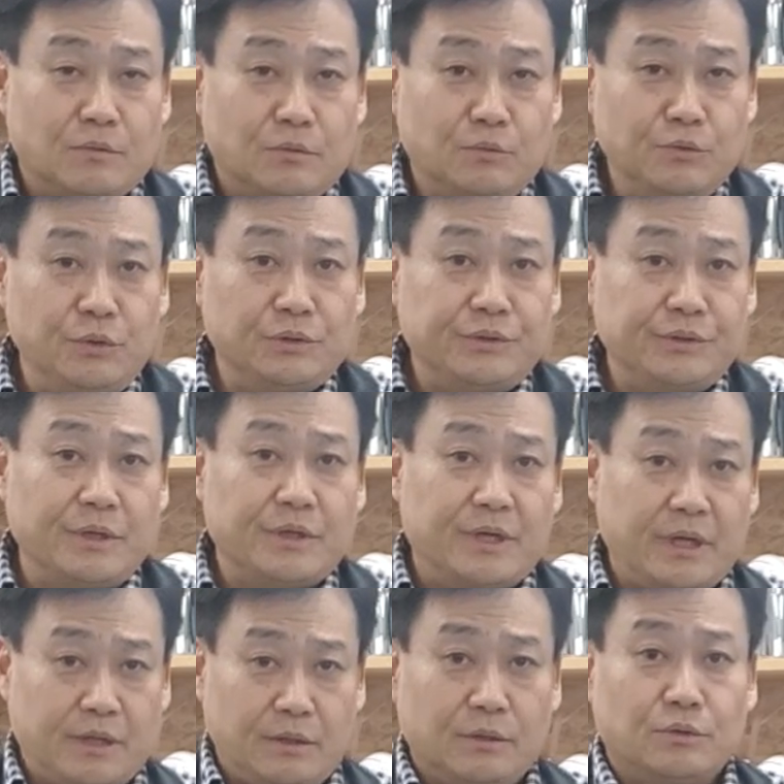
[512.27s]
우유를
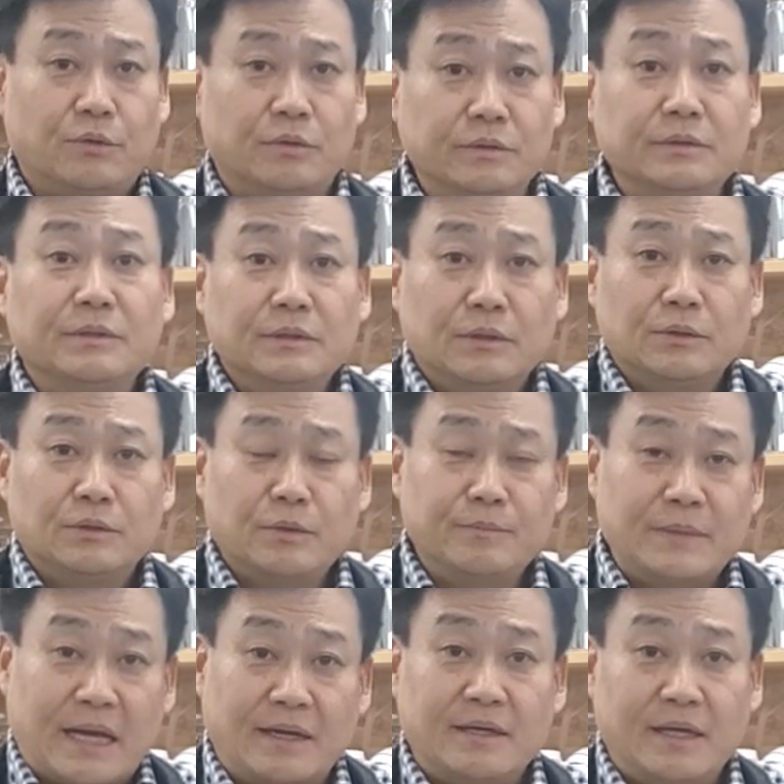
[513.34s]
뜨겁게 또는
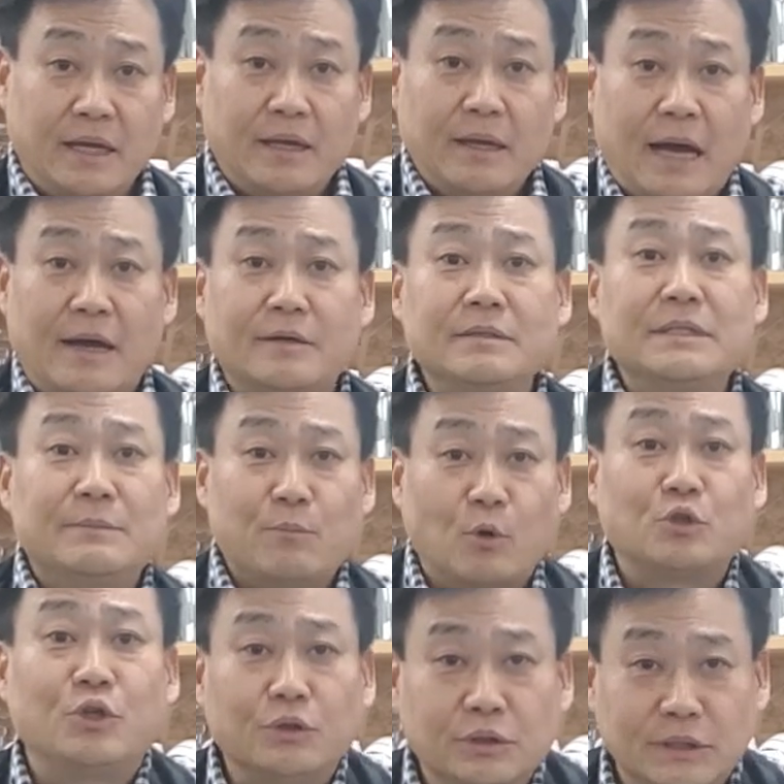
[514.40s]
좀 낮게 하는
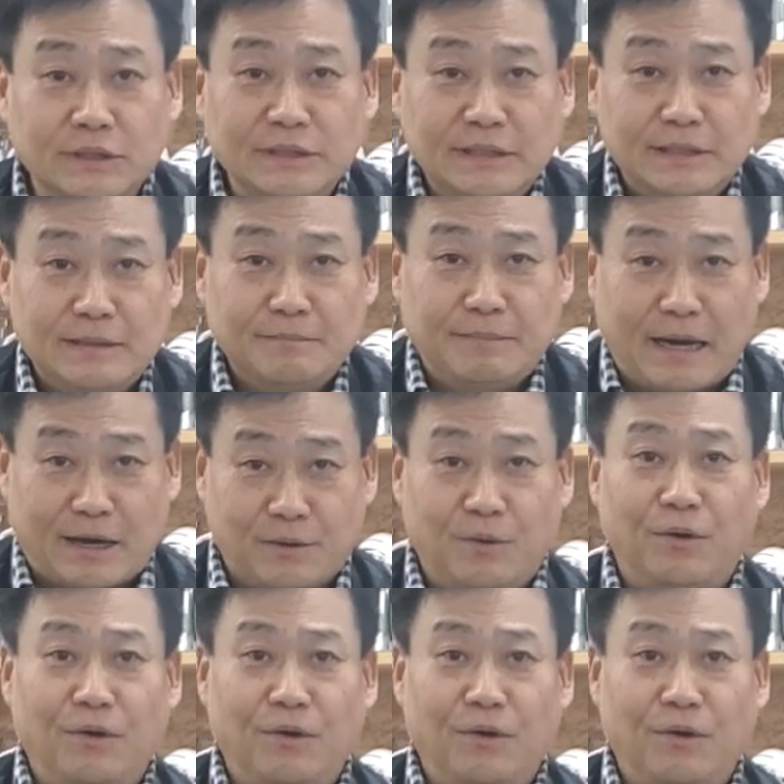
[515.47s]
목적은 바로